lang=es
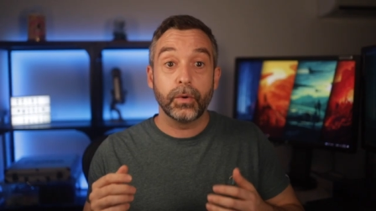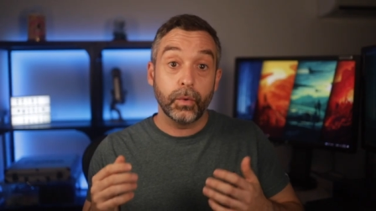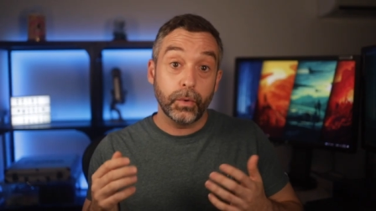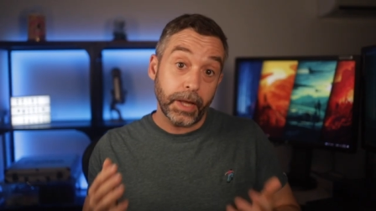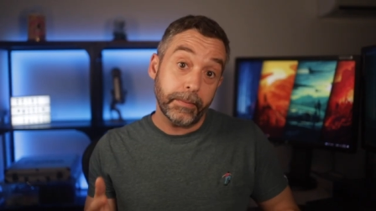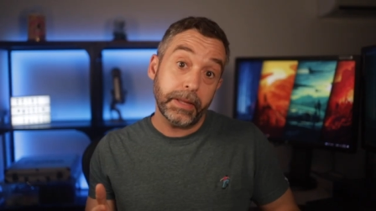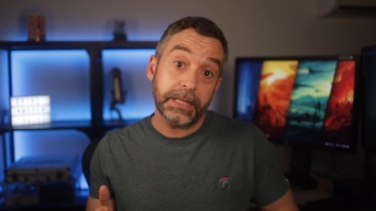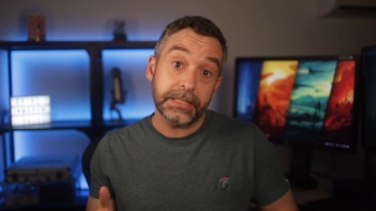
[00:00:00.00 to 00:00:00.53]

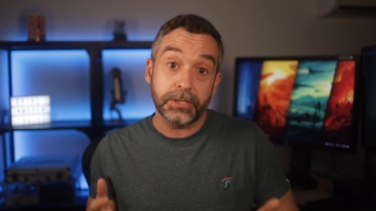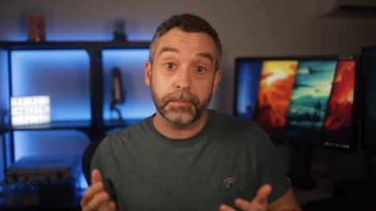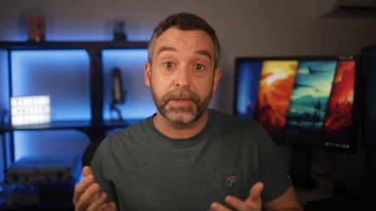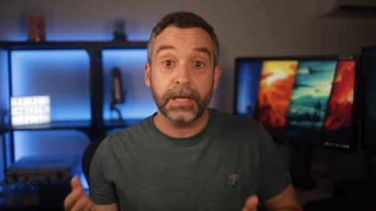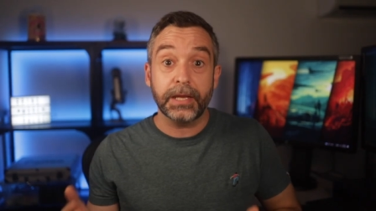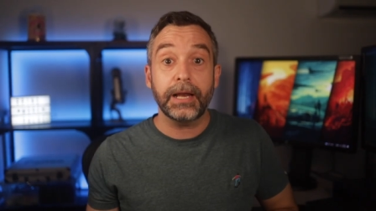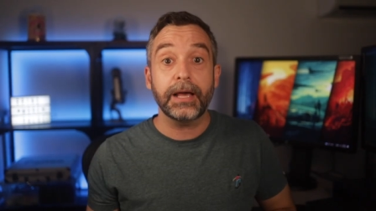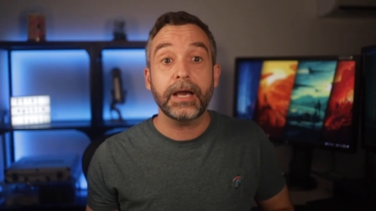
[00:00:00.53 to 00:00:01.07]
Una vez se
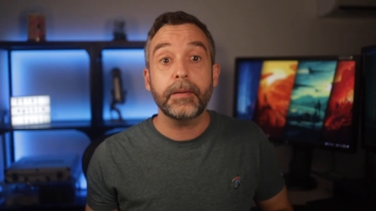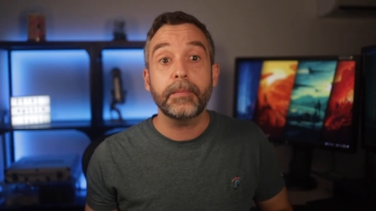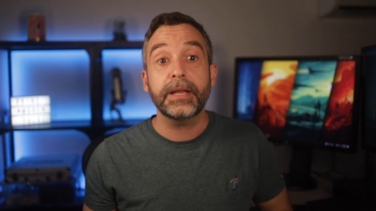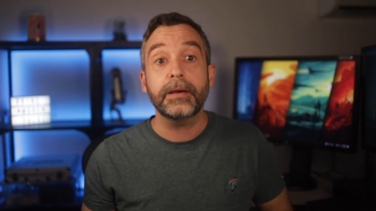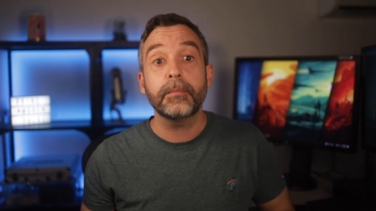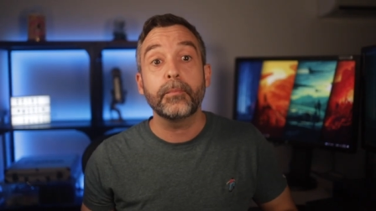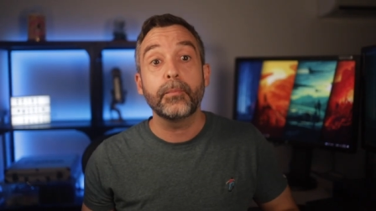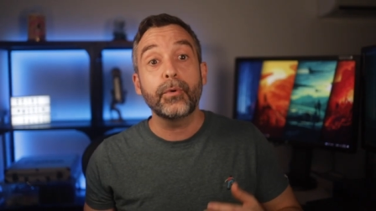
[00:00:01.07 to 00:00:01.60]
obtiene la
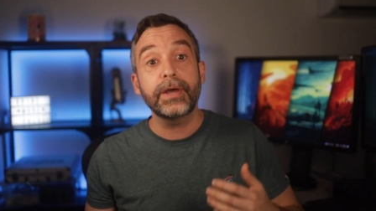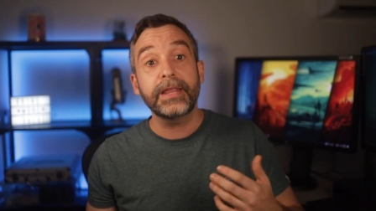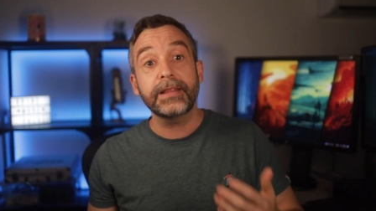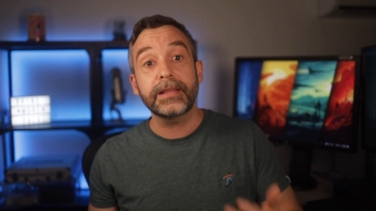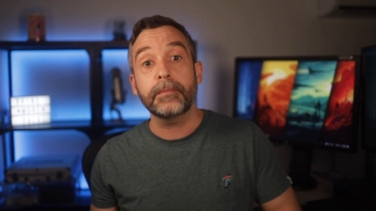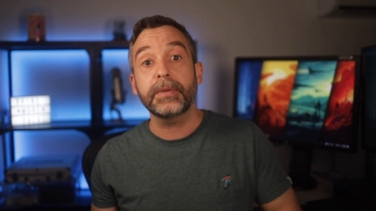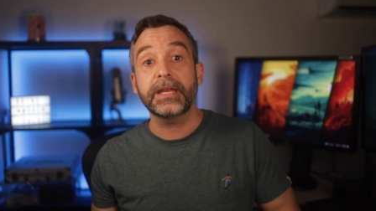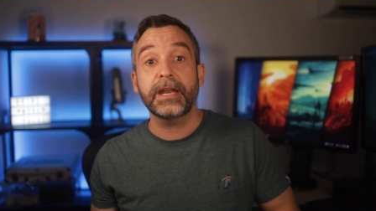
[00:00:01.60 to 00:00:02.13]
cámara, pueden
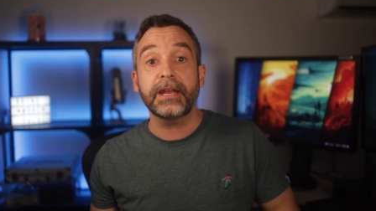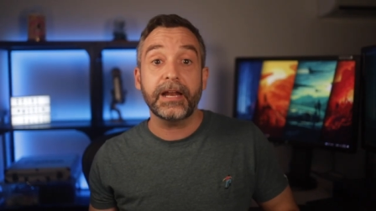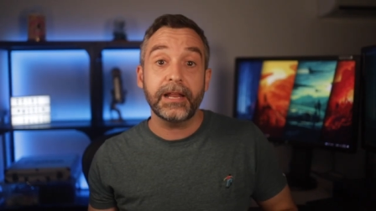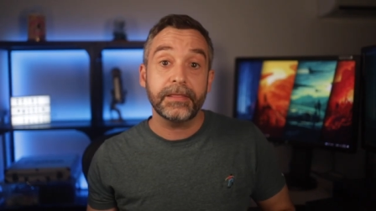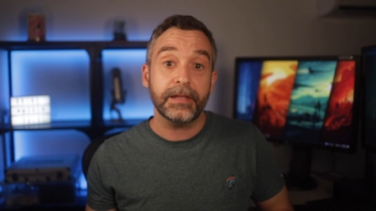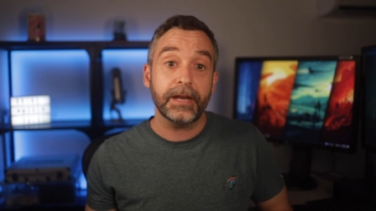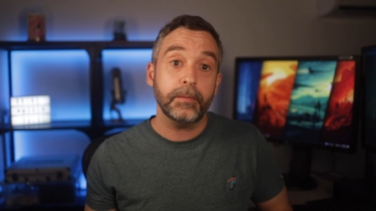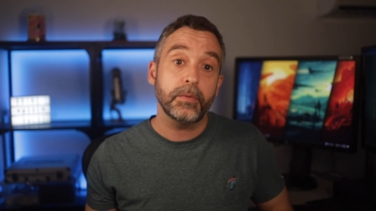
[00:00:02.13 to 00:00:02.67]
también analizar el